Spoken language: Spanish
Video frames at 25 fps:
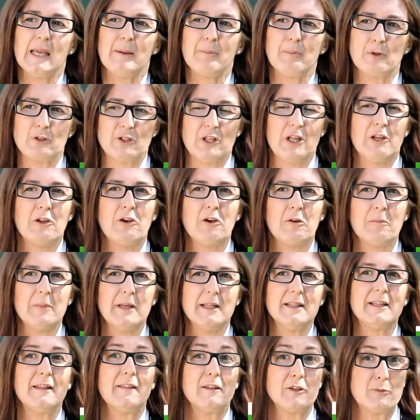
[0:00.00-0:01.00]

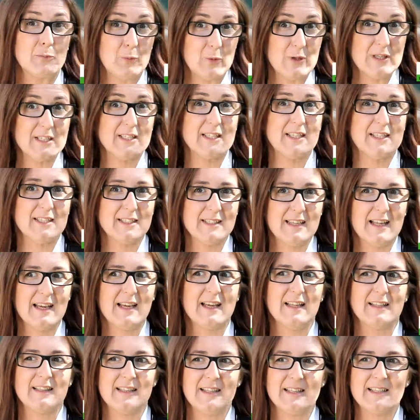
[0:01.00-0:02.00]
Posteriormente, después de
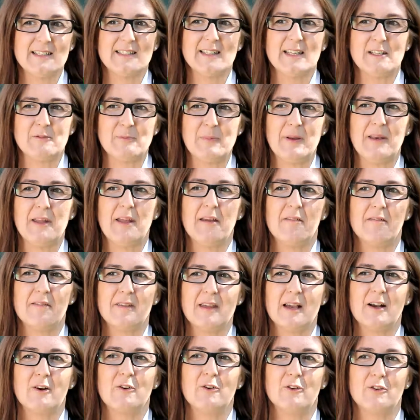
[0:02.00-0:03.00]
esta,
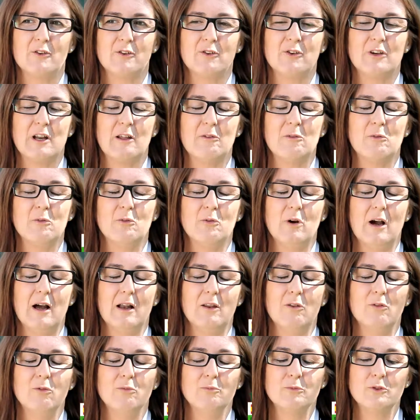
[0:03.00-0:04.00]
experiencia con, con
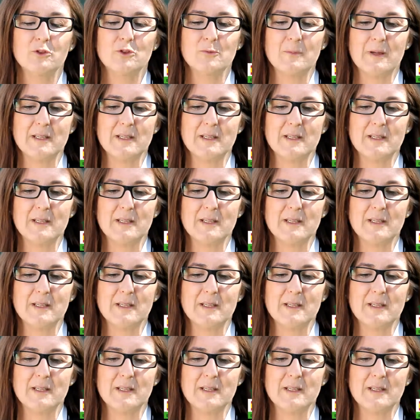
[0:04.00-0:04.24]
alumnos